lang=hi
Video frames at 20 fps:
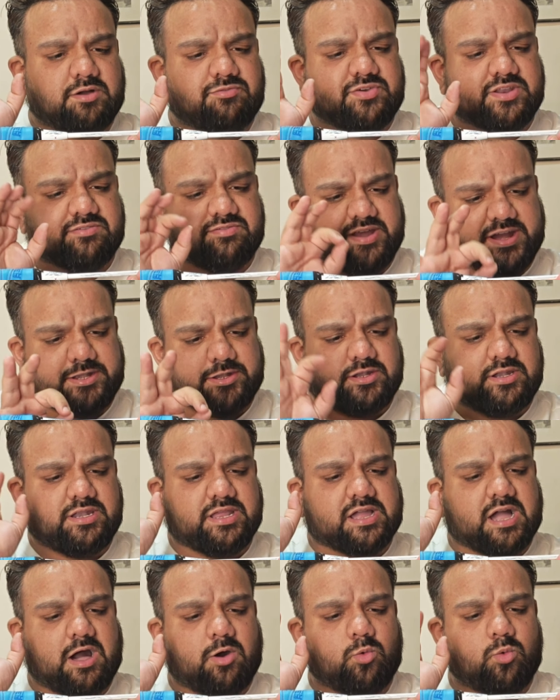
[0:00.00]
फिर वेट
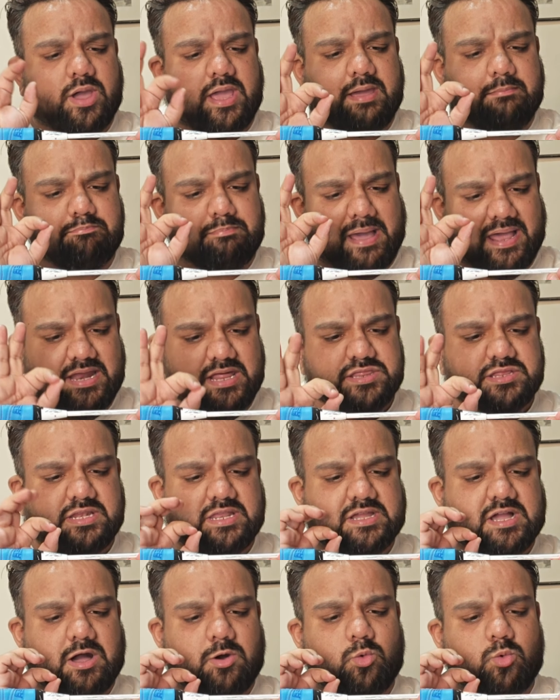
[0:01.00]
लिखा हुआ है बैलेंस
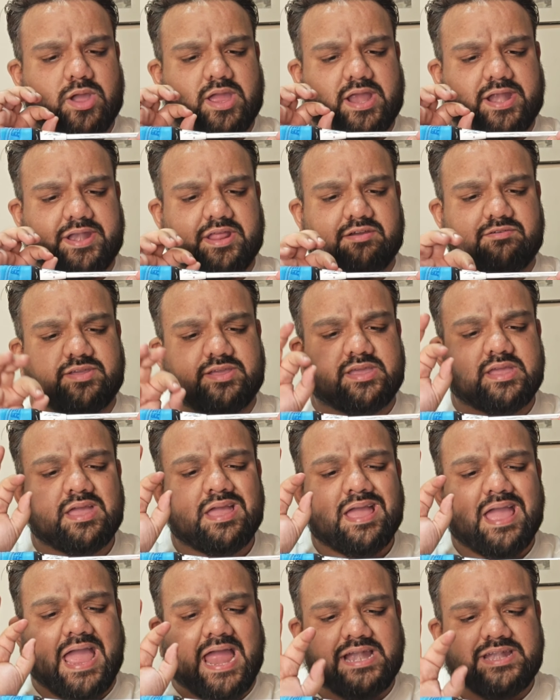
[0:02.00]
लिखा हुआ है हेड हैवी
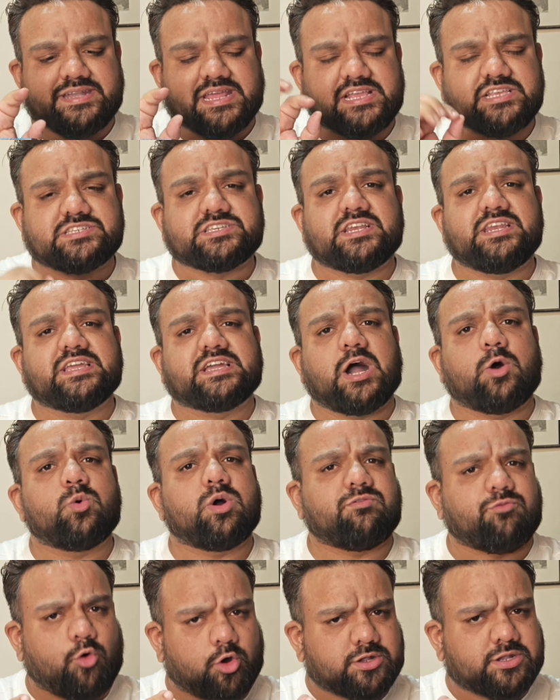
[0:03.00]
एंड टेंशन लिखा
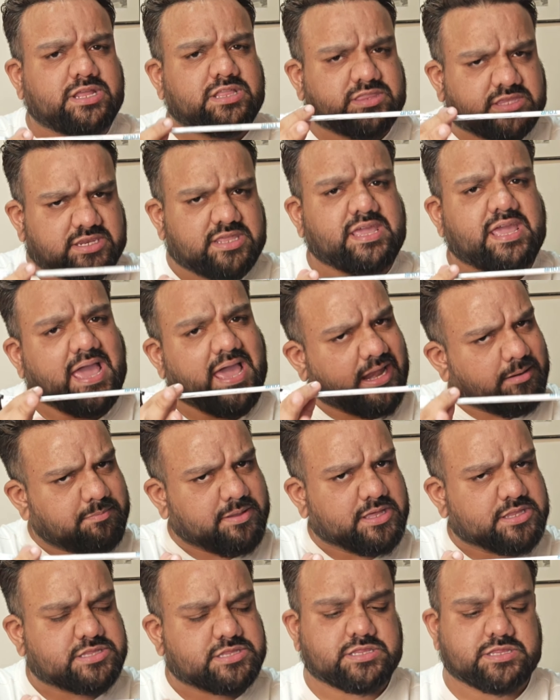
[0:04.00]
हुआ है फोर्टी थ्री एल
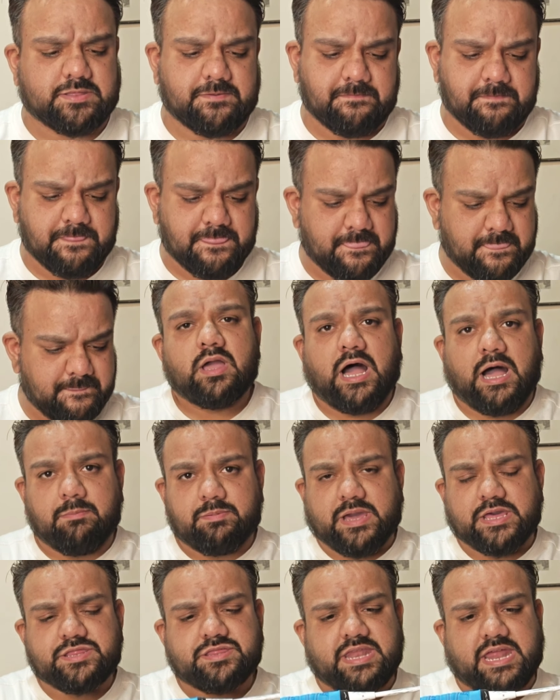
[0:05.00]
बी एस
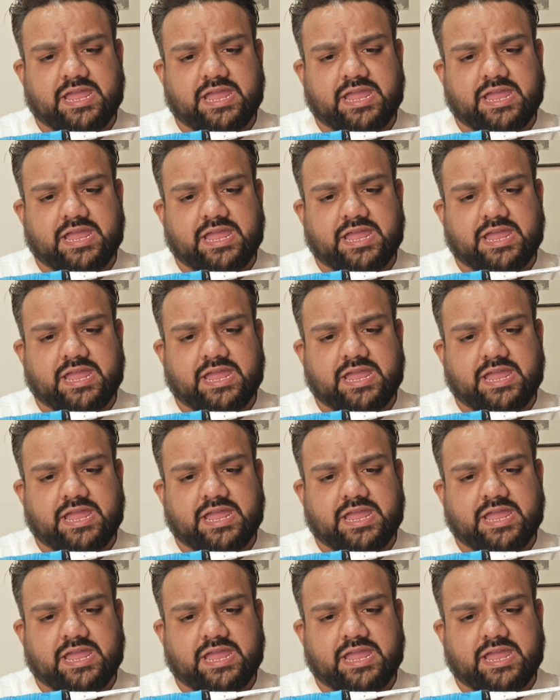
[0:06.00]
अब इस